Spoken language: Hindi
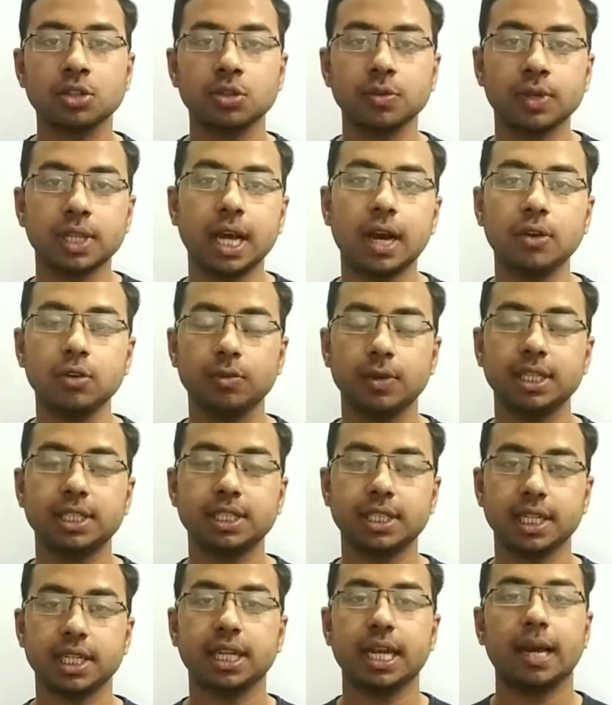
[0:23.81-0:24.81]
सो विदाउट
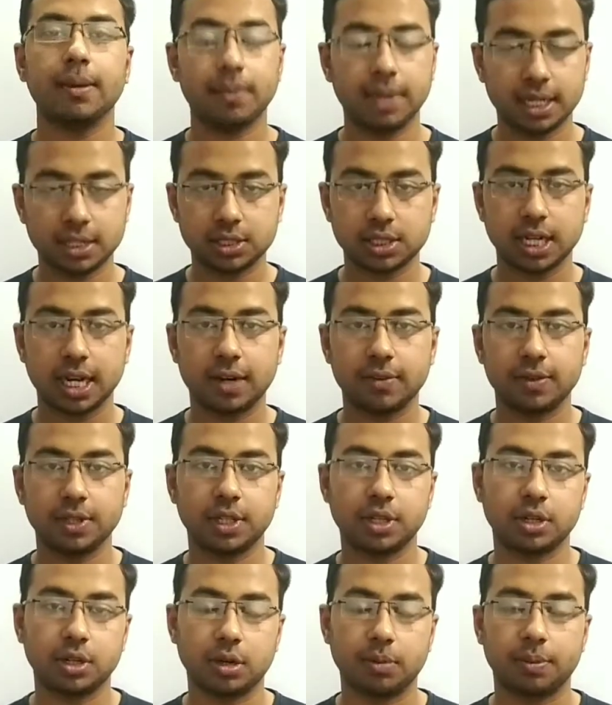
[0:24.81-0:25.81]
वेस्टिंग टाइम लेट स्टार्ट
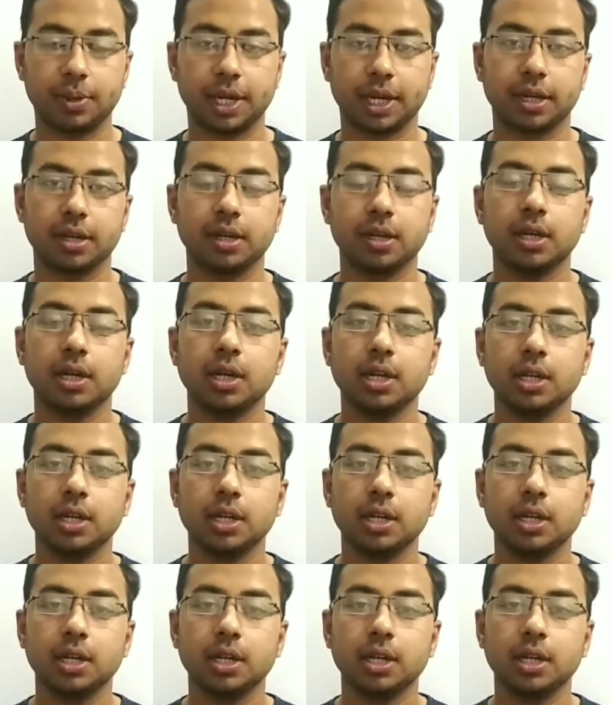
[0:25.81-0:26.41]
विद द टॉपिक